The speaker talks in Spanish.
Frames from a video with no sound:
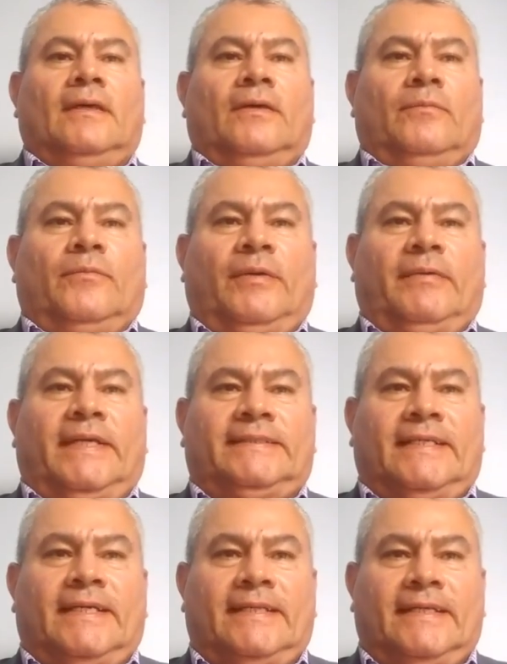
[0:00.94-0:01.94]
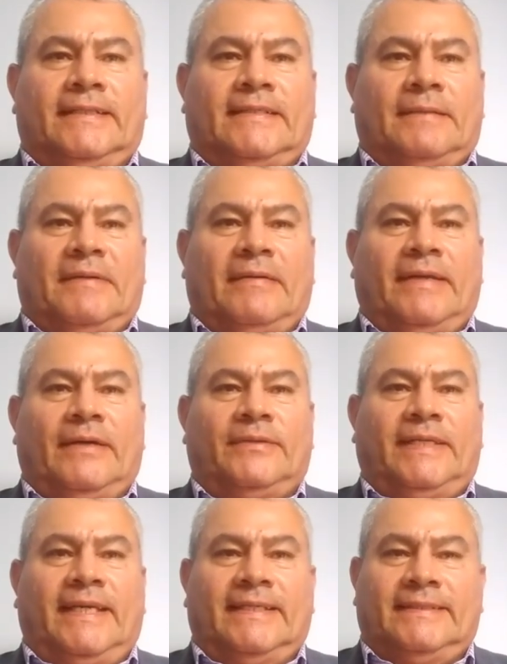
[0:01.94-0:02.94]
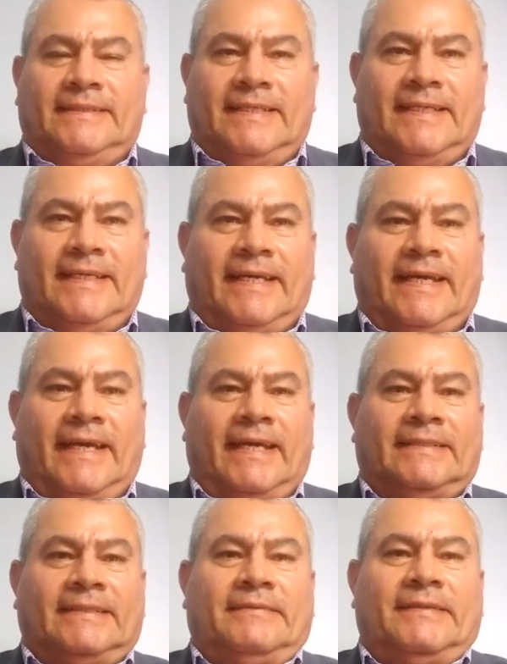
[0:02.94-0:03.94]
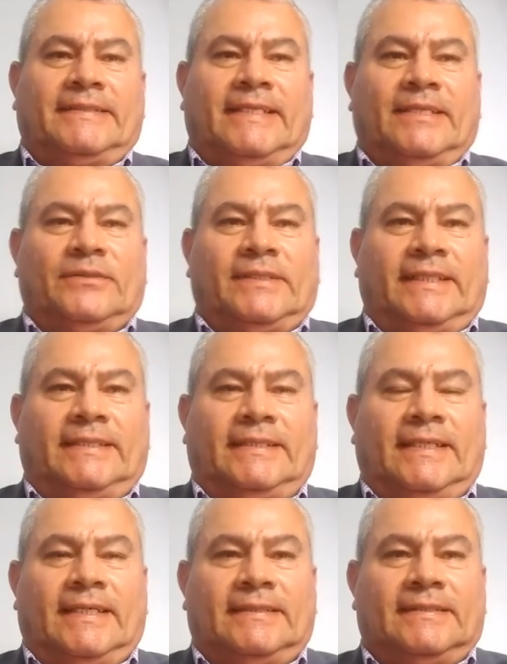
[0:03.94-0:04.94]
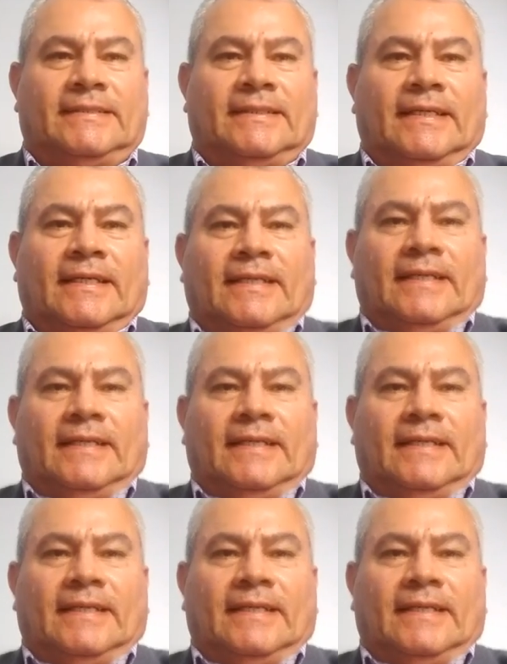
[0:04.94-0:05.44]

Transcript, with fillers: Muy buenas tardes, amable audiencia de SBC Noticias.